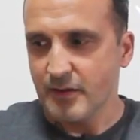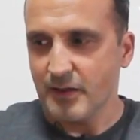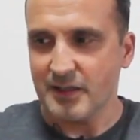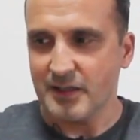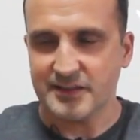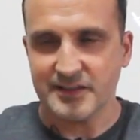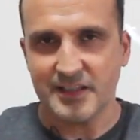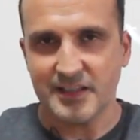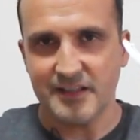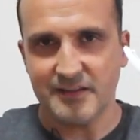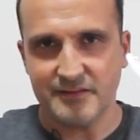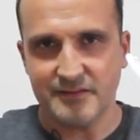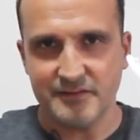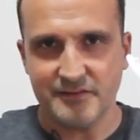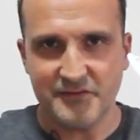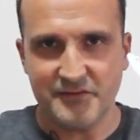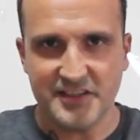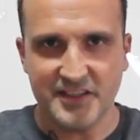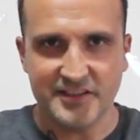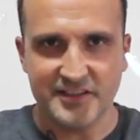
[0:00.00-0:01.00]
Hatta
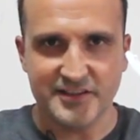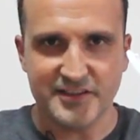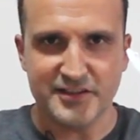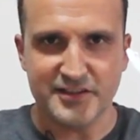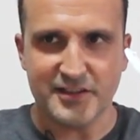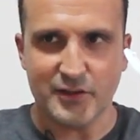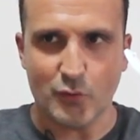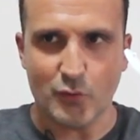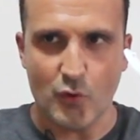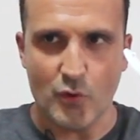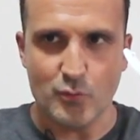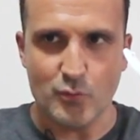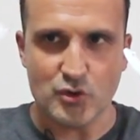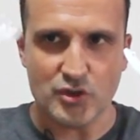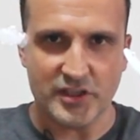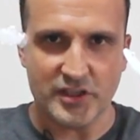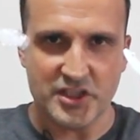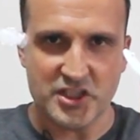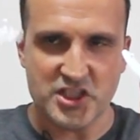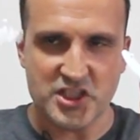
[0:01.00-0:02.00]
vidalarını da
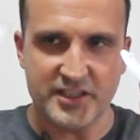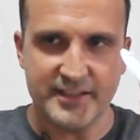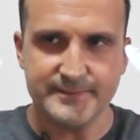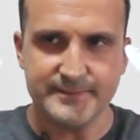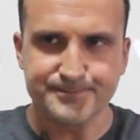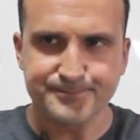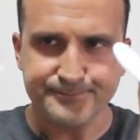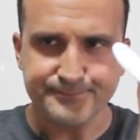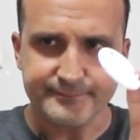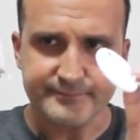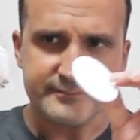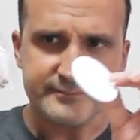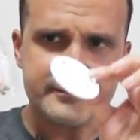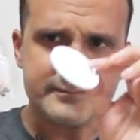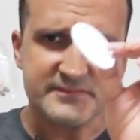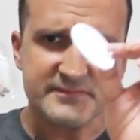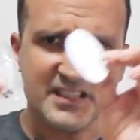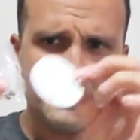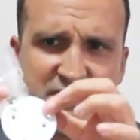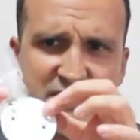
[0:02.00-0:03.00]
koymuşlar içine.
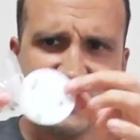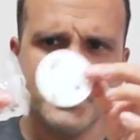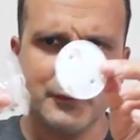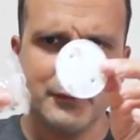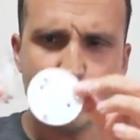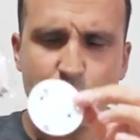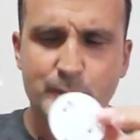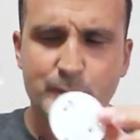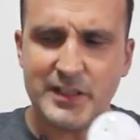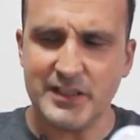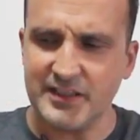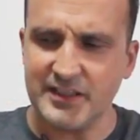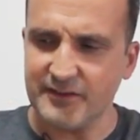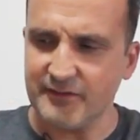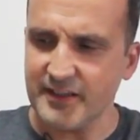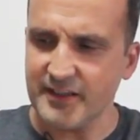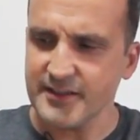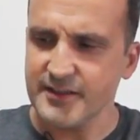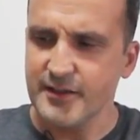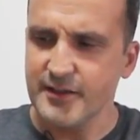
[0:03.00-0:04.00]
Vida bu dübeli
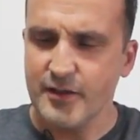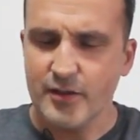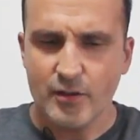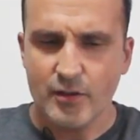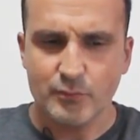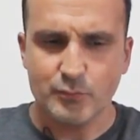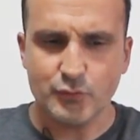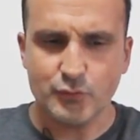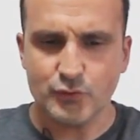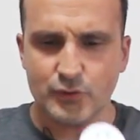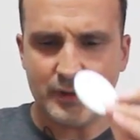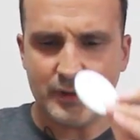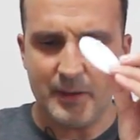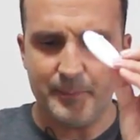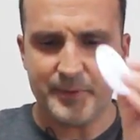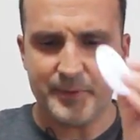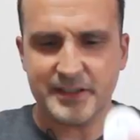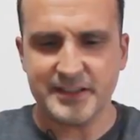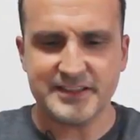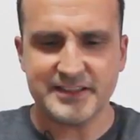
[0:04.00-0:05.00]
de var. Bu
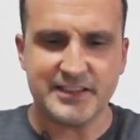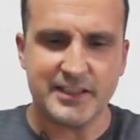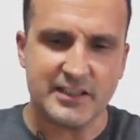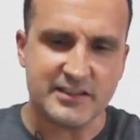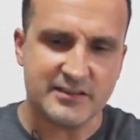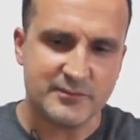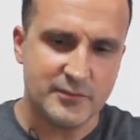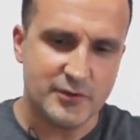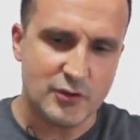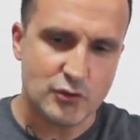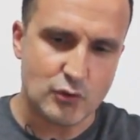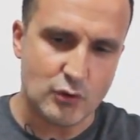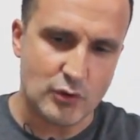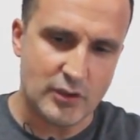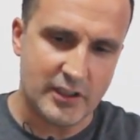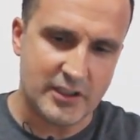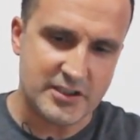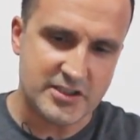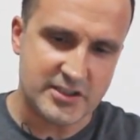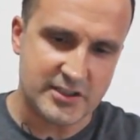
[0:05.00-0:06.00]
aparat yardımıyla
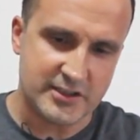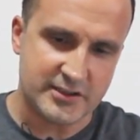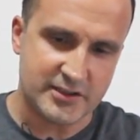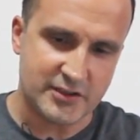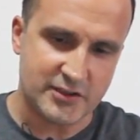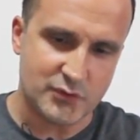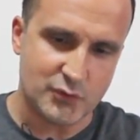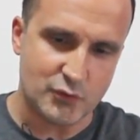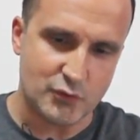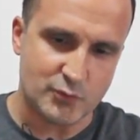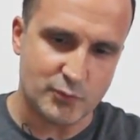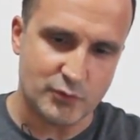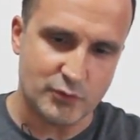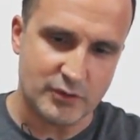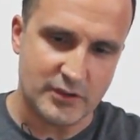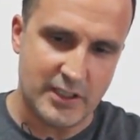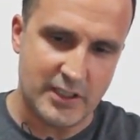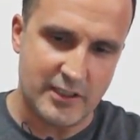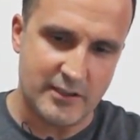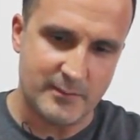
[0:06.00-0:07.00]
şöyle aşağı takıyoruz
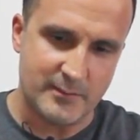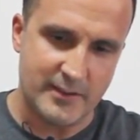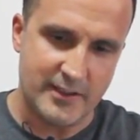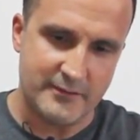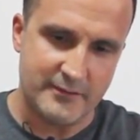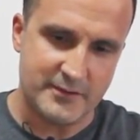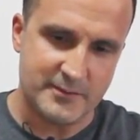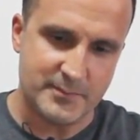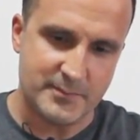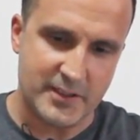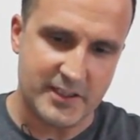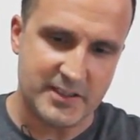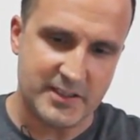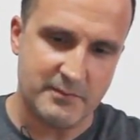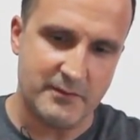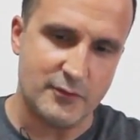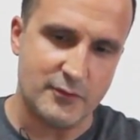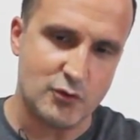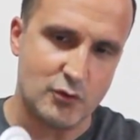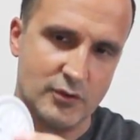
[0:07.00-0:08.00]
bunu galiba. Evet
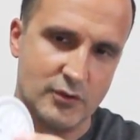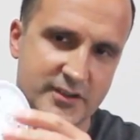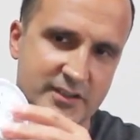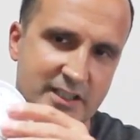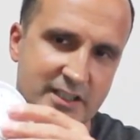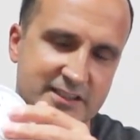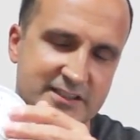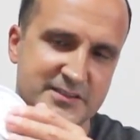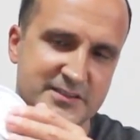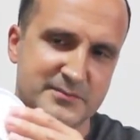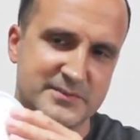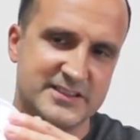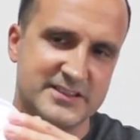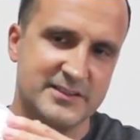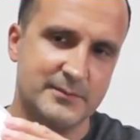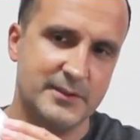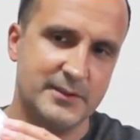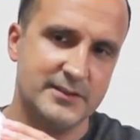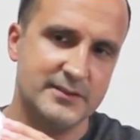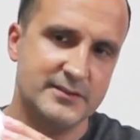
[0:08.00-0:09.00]
bakayım evet şöyle taktığımız
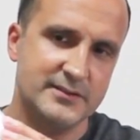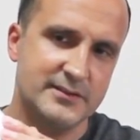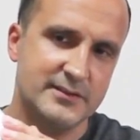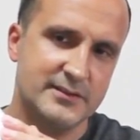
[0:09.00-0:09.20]
zaman